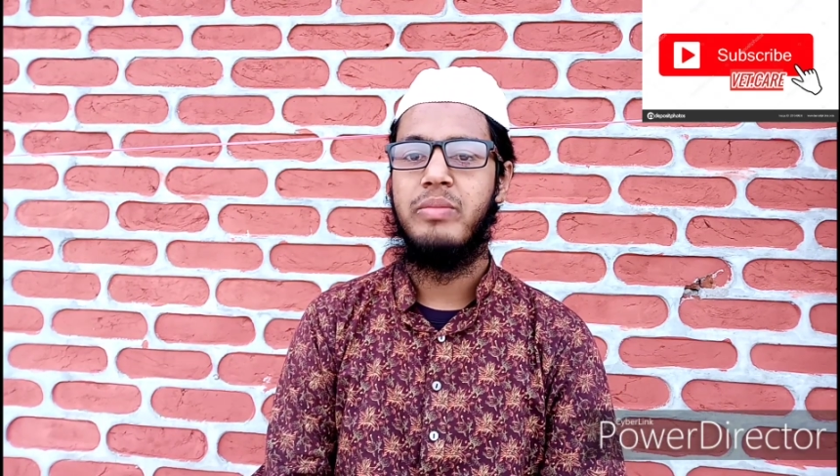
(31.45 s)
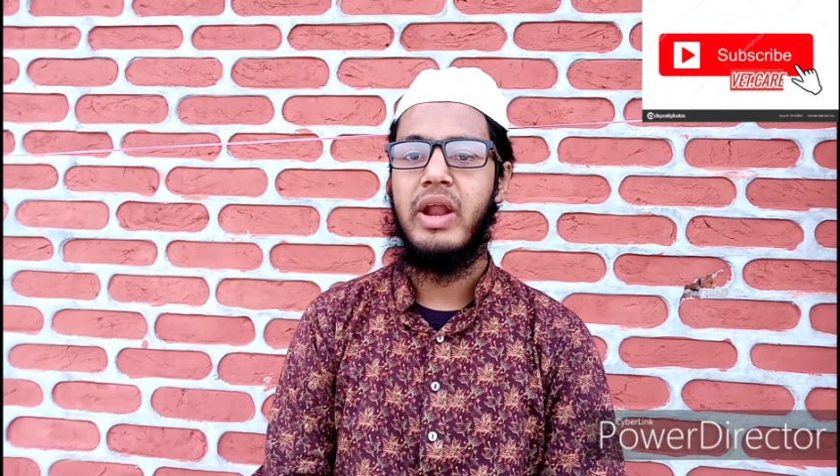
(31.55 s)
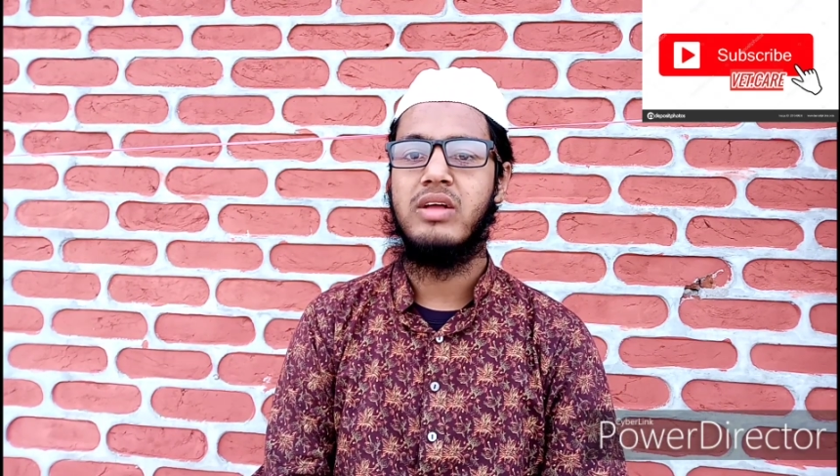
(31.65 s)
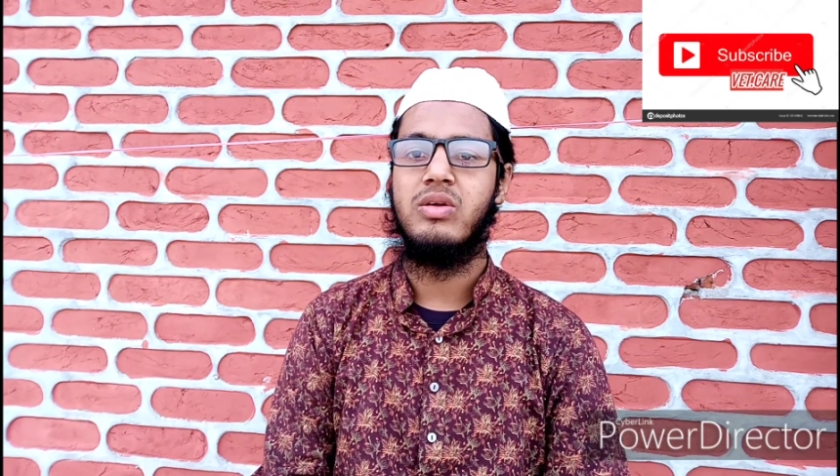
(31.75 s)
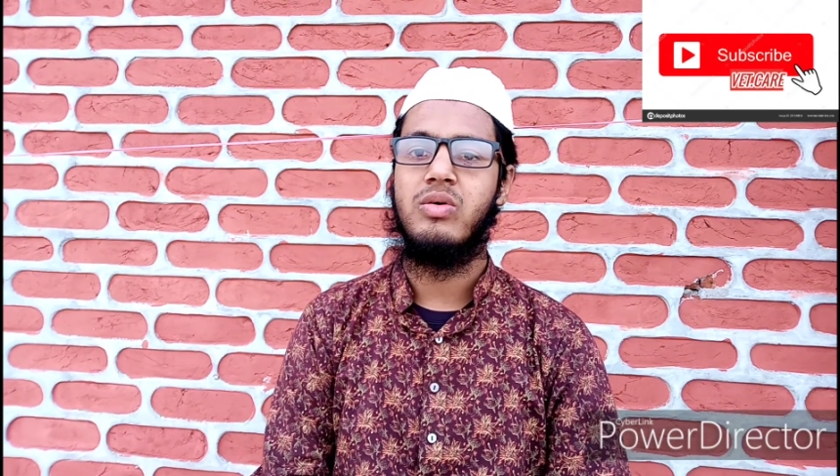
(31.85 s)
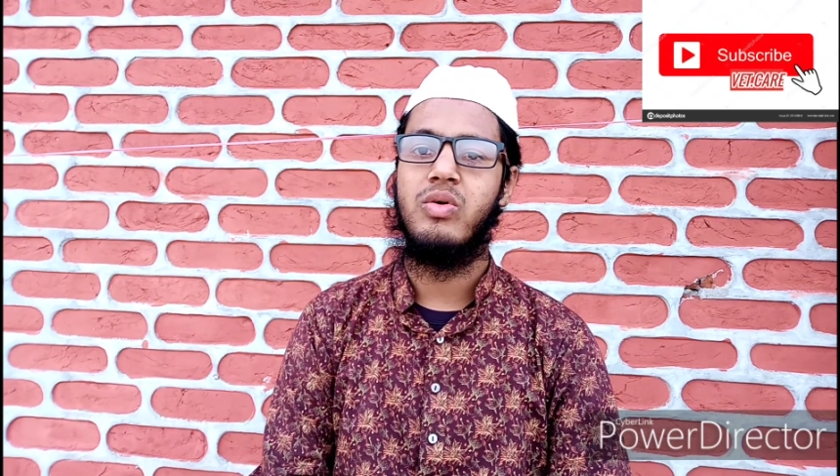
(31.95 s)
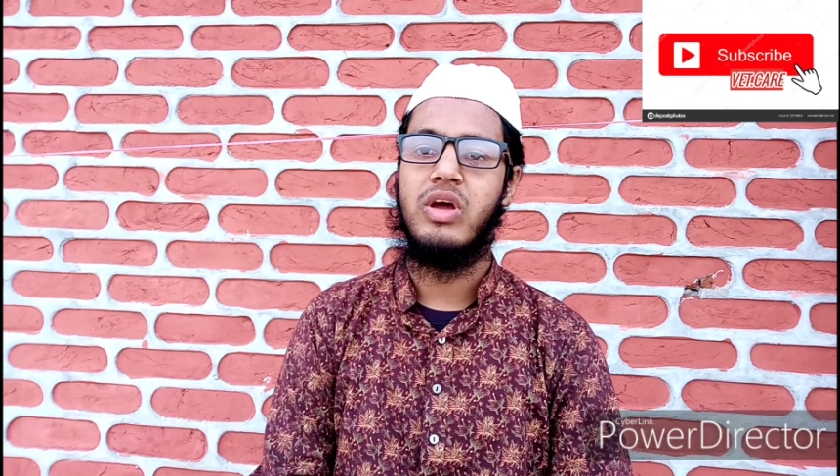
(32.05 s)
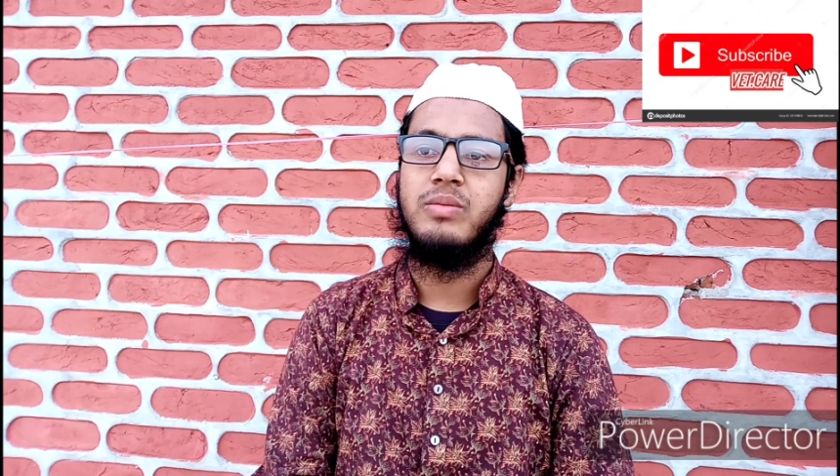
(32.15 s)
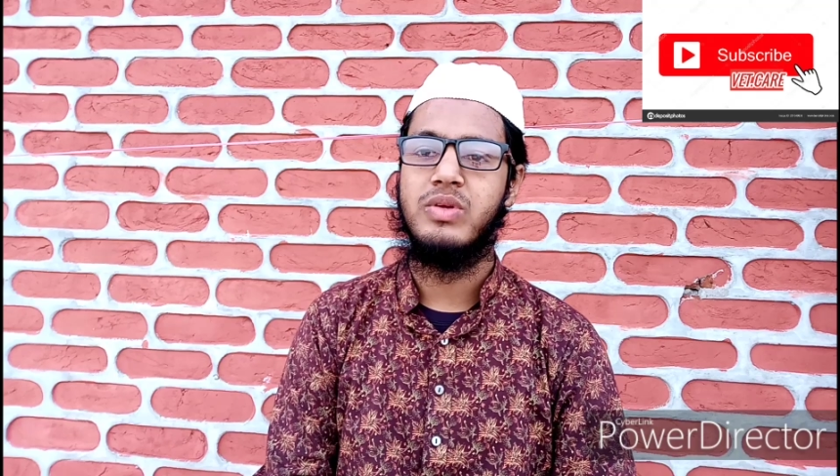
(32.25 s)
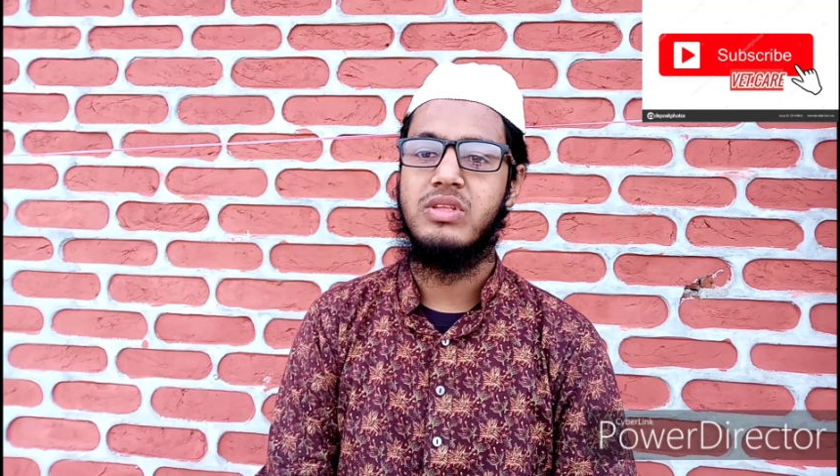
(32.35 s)
মারাত্মক
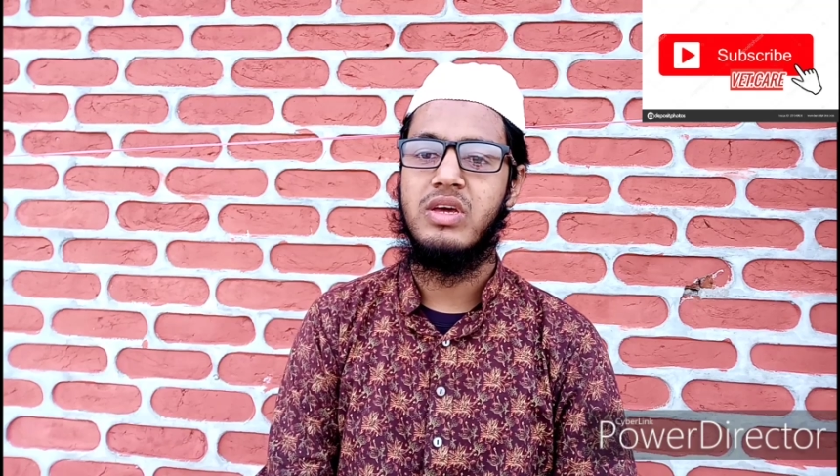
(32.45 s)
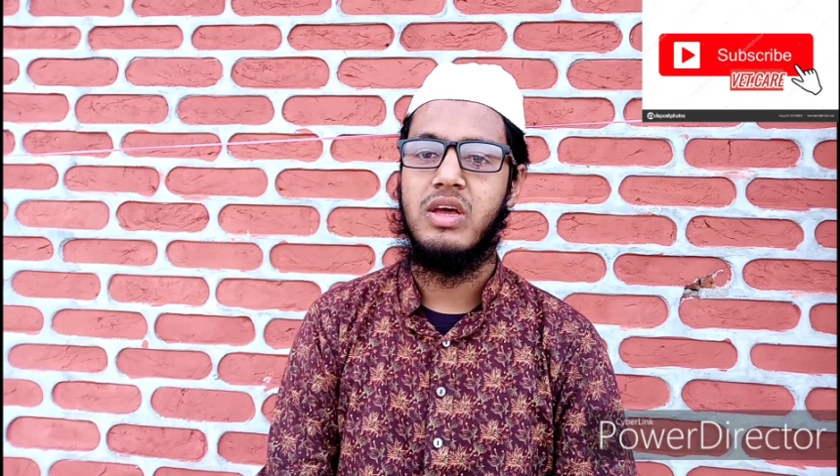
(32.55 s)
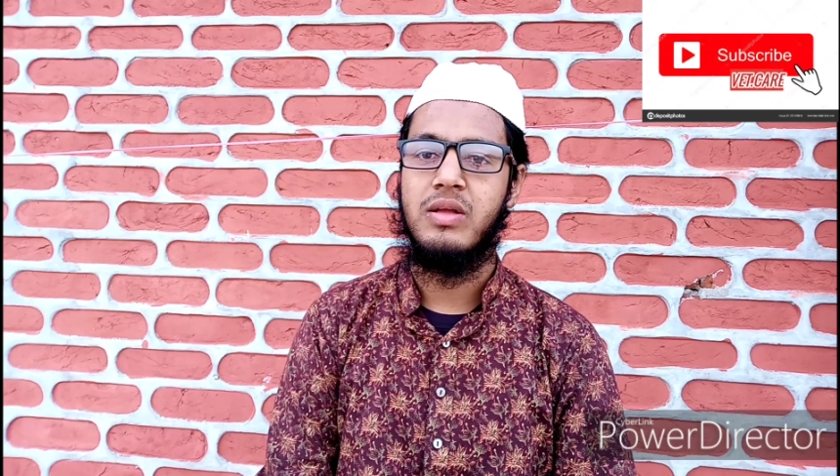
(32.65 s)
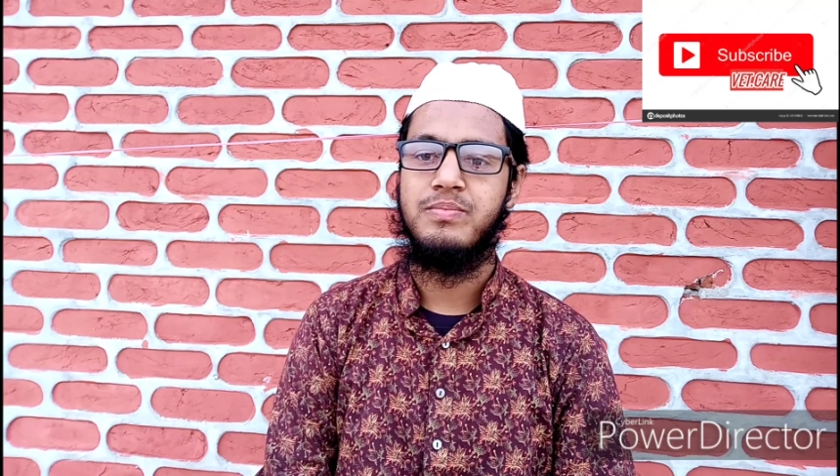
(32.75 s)
রোগের মধ্যে